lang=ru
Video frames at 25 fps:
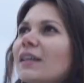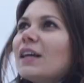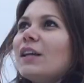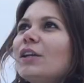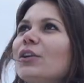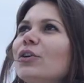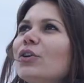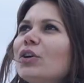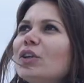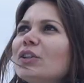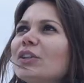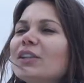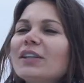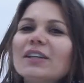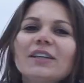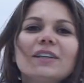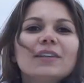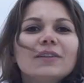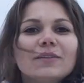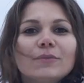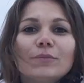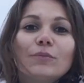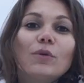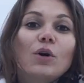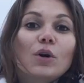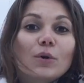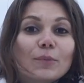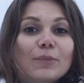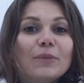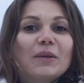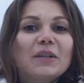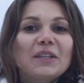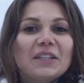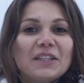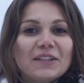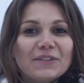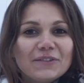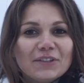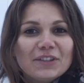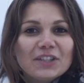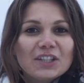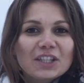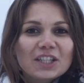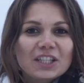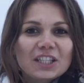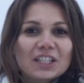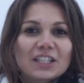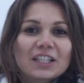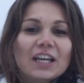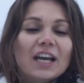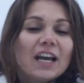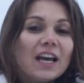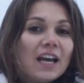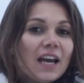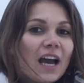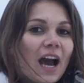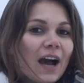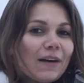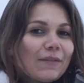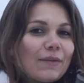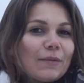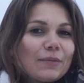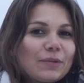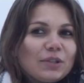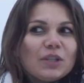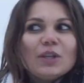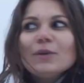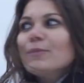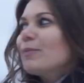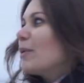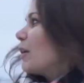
лед мог бы и не выдержать. А вообще